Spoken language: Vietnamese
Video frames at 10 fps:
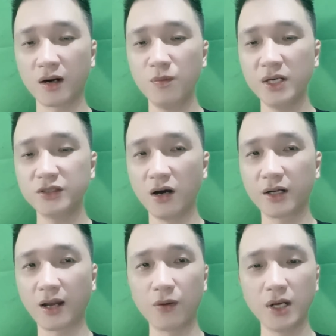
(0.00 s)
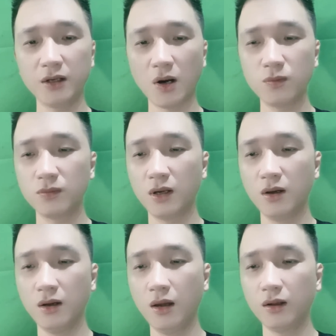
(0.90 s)
là không biết trời cao đất rộng.
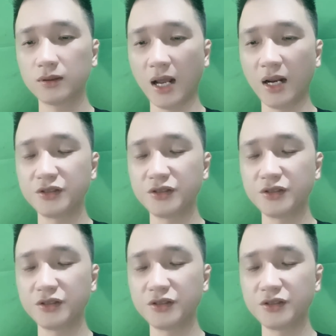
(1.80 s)
Ta